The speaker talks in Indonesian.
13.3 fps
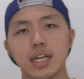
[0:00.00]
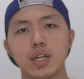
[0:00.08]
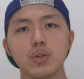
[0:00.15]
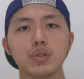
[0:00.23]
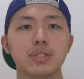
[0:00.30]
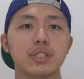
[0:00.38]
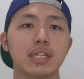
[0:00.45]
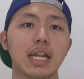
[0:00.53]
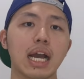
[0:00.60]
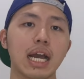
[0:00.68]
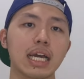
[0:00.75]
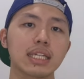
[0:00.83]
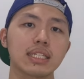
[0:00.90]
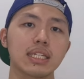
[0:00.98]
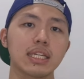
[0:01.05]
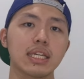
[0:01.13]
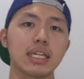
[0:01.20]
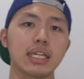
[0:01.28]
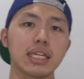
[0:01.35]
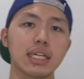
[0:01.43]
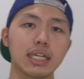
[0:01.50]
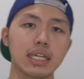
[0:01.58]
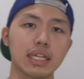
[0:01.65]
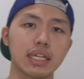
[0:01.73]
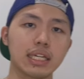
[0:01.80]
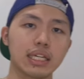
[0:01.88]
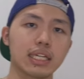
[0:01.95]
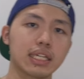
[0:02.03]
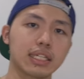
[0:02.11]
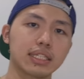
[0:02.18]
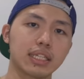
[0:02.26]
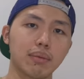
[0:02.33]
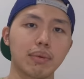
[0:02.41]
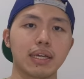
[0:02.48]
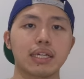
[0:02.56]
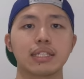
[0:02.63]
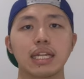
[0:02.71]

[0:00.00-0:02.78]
Lalu sedangkan si siapa ya?